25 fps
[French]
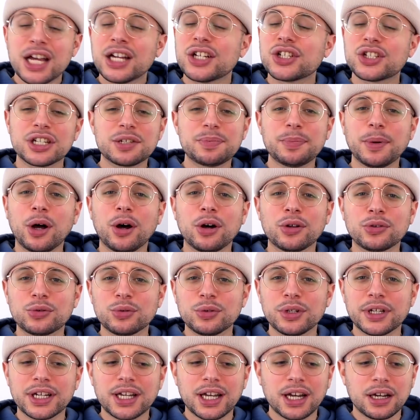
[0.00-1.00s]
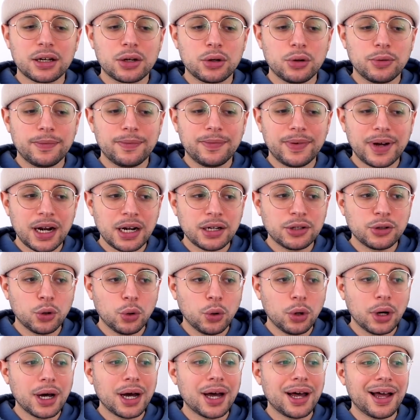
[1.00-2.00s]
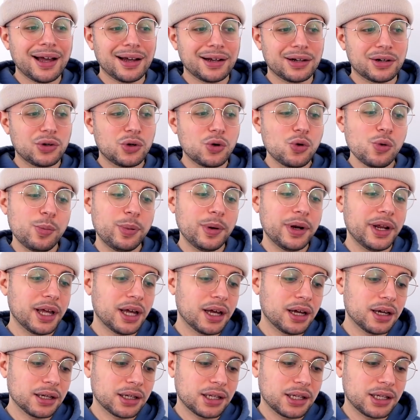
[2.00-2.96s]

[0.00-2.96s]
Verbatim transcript: J'espère en tous les cas que Vald aura un couplet hein,